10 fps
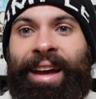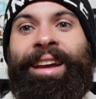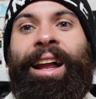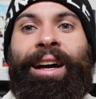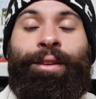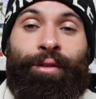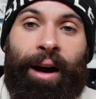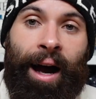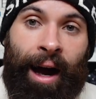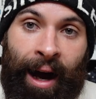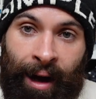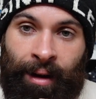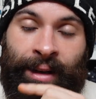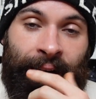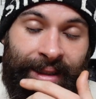et il arrive
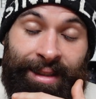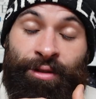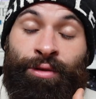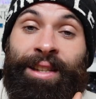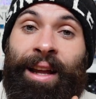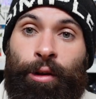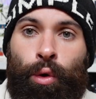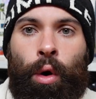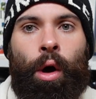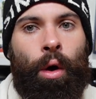à, grâce à son scénario,